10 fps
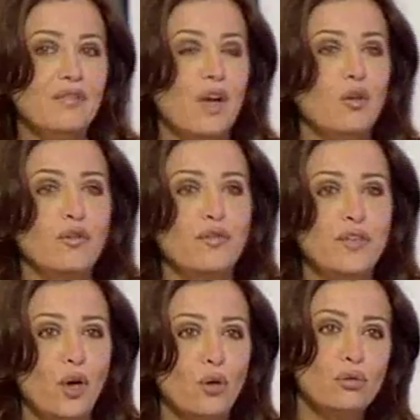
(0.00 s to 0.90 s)
عرفنا انه
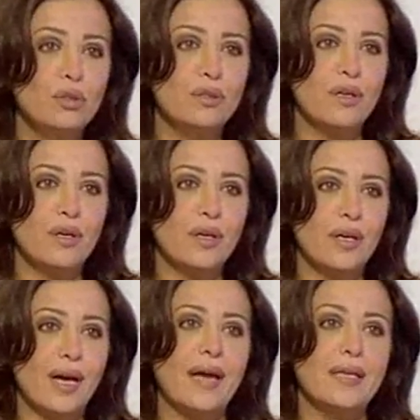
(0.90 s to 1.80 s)
في عروض
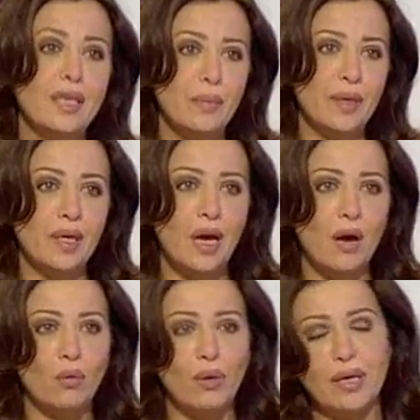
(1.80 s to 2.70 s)
آه، غريبه
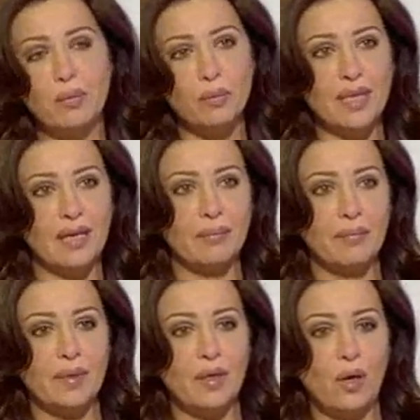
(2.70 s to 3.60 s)
او هيك
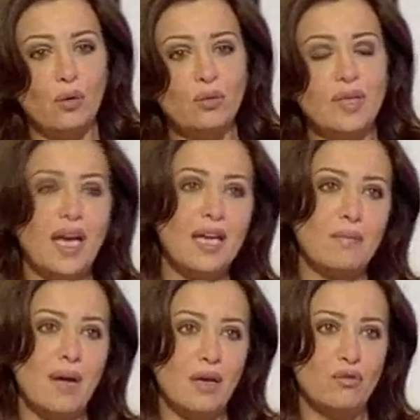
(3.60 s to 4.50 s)
يعني عروض
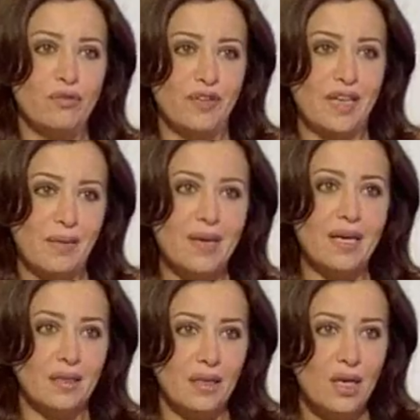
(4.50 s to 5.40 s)
غير مالوفه
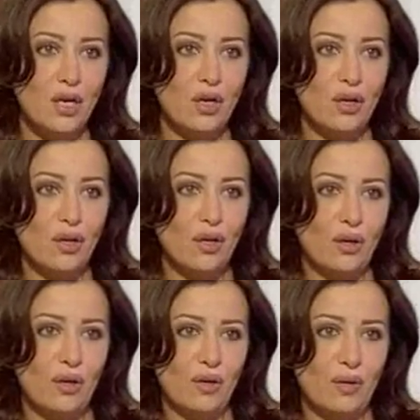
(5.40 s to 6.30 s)
كمان
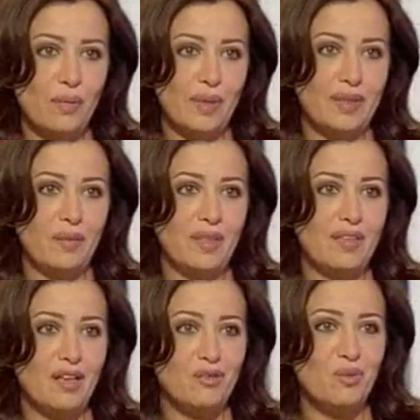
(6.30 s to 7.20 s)
آه، بت
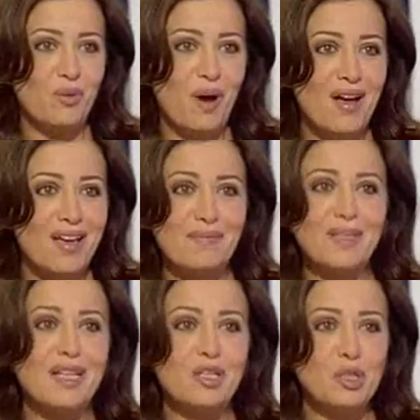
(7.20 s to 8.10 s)
بتقدموها
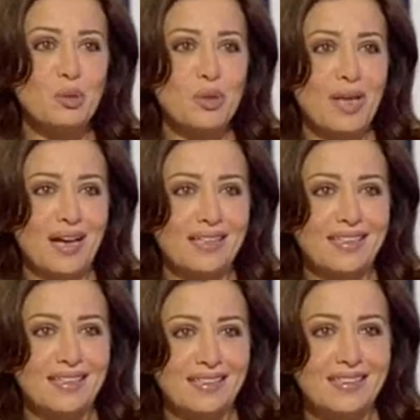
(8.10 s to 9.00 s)
مثل شو يعني الشيء اللي قلت